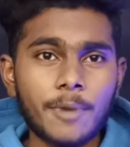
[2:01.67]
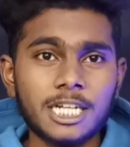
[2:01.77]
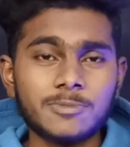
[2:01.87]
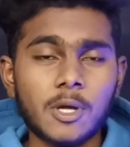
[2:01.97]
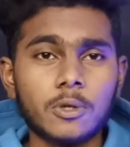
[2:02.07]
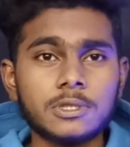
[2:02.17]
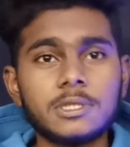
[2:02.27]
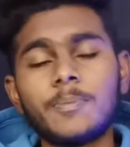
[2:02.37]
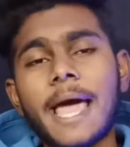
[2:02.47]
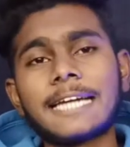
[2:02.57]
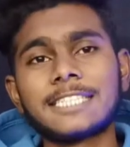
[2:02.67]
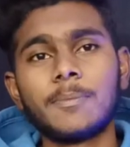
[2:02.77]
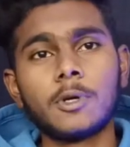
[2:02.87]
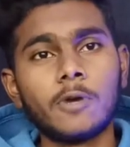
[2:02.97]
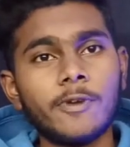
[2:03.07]
ఆమ్రా డిస్ప్లే వస్తుంది బ్యాక్
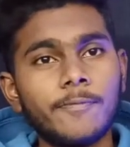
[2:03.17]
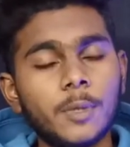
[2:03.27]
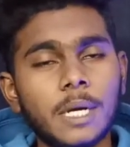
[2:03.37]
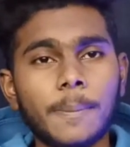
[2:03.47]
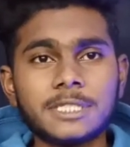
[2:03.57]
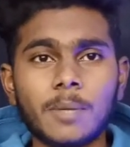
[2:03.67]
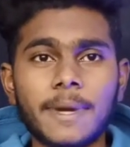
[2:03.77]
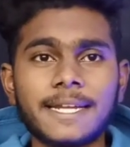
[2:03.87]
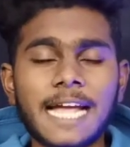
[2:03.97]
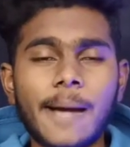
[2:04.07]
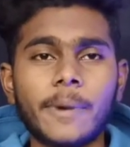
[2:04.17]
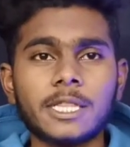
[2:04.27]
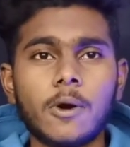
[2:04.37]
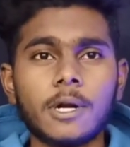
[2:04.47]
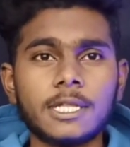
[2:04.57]
సైడ్ మీకు ఫిఫ్టీ మెగా పిక్సెల్ మెయిన్
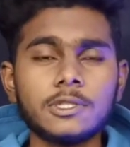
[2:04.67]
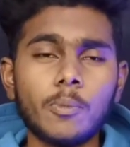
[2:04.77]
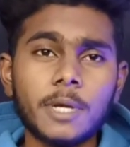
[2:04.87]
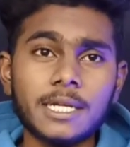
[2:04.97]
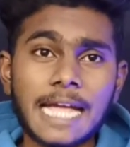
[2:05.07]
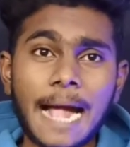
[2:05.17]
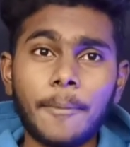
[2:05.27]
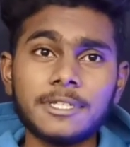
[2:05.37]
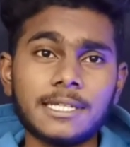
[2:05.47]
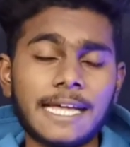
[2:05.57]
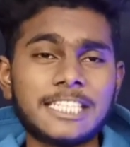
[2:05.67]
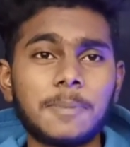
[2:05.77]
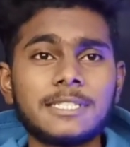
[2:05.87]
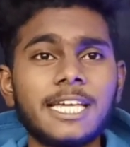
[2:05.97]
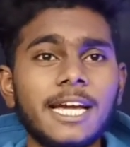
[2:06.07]
అయితే ఉంటుంది సో మీరు కెమెరాస్ అంత
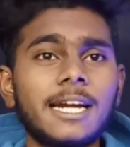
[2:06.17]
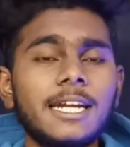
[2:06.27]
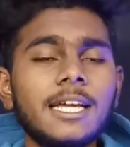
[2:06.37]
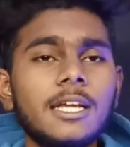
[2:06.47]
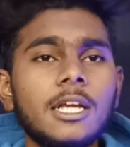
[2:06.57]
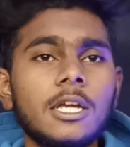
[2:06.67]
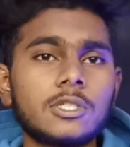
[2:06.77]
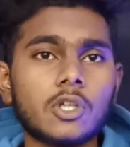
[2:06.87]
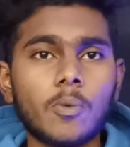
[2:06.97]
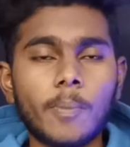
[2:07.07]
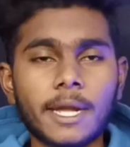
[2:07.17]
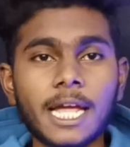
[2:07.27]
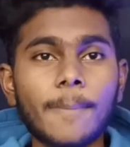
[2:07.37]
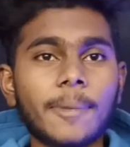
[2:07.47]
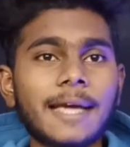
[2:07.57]
ఎక్స్పెక్ట్ చేయకండి సో
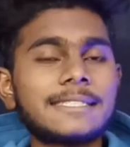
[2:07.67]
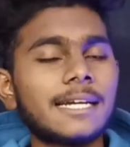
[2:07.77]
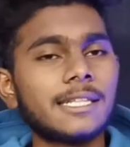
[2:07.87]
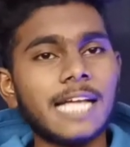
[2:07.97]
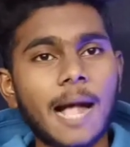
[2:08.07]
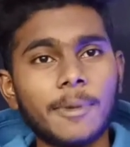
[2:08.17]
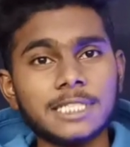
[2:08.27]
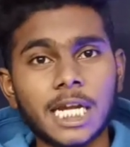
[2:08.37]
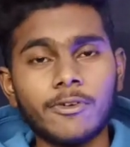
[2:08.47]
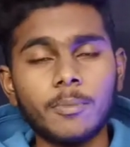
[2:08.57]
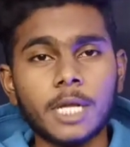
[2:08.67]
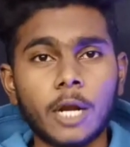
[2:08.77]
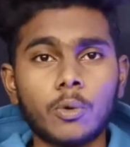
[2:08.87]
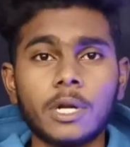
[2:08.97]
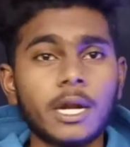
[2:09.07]
మరి ఆ ప్రైస్కి అయితే కెమెరాస్ అనేవి
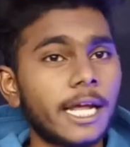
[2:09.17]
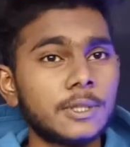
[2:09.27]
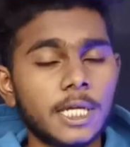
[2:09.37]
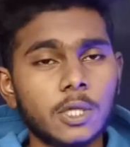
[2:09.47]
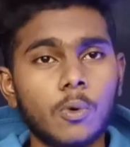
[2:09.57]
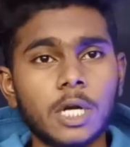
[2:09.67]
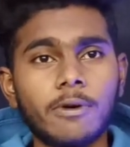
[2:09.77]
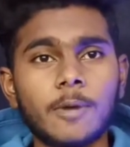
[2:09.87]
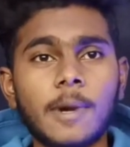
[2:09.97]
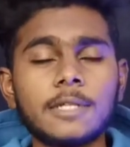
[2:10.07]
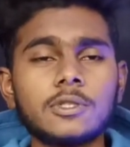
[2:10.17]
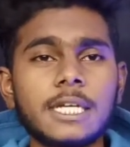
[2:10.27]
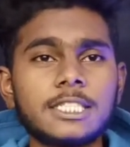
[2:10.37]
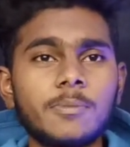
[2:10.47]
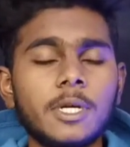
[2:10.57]
మీరు అనుకున్న రేంజ్లో అయితే ఉండవు అనమాట సో
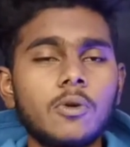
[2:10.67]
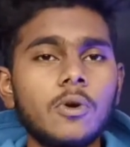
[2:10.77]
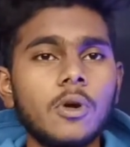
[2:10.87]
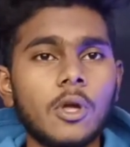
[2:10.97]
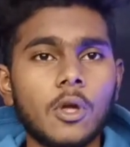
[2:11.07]
జస్ట్ మీకు